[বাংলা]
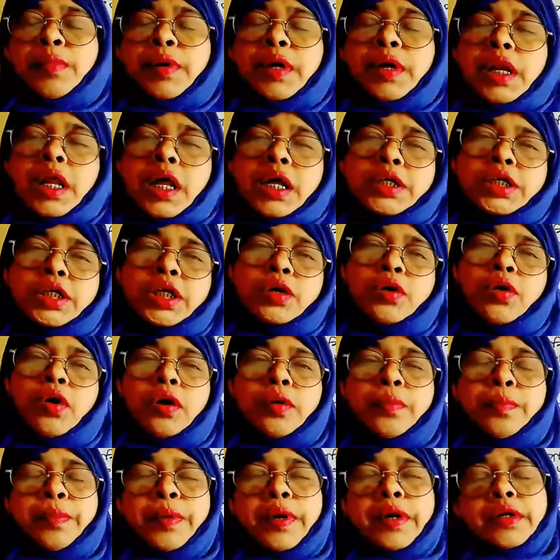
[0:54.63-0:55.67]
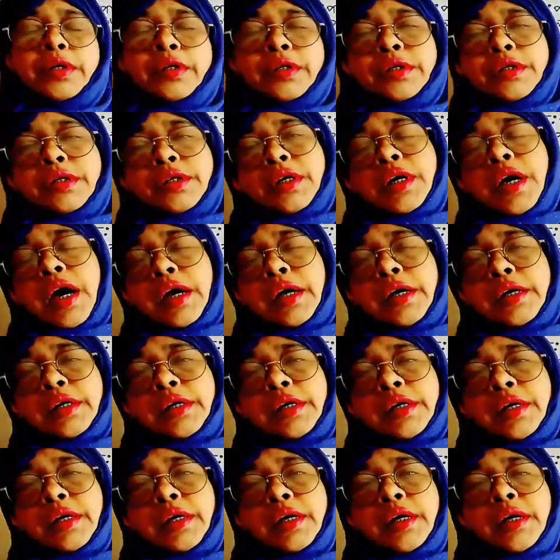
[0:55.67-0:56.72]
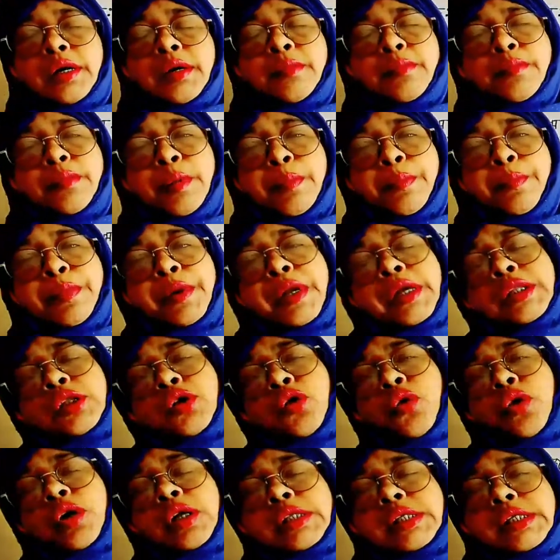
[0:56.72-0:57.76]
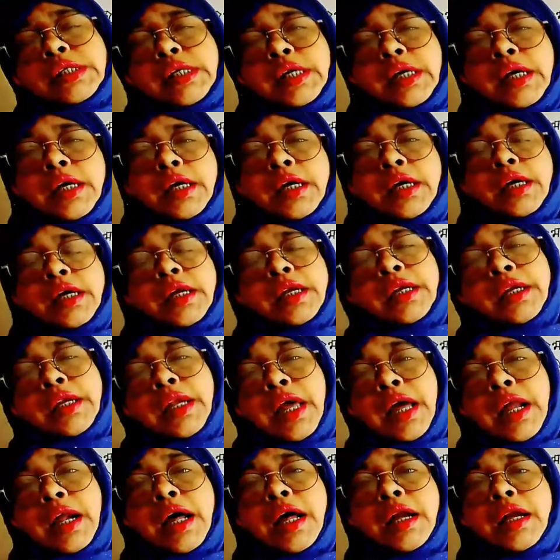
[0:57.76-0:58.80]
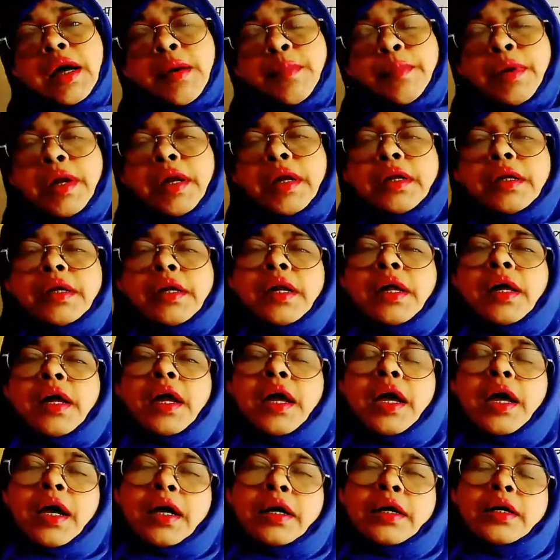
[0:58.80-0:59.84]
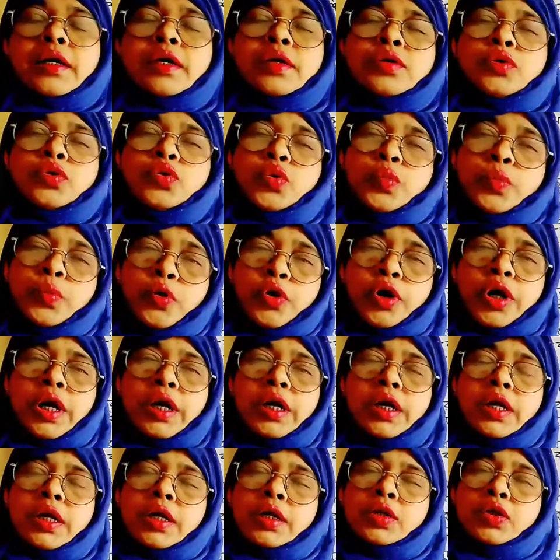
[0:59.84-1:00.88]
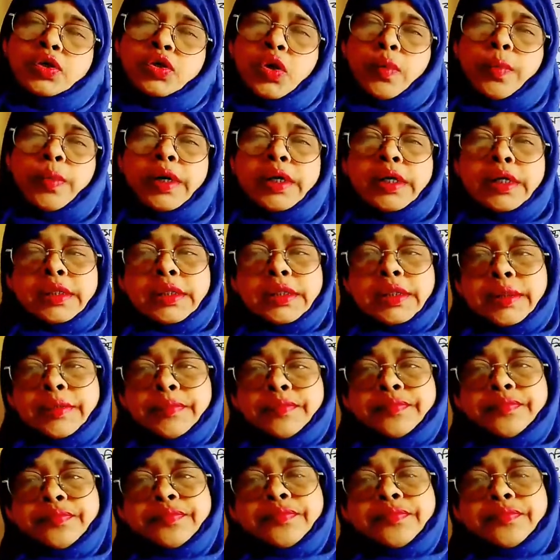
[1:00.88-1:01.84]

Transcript: বিলাসী গল্পের কাহিনী বিবৃত হয়েছে ন্যাড়া নামের এক যুবকের জবানিতে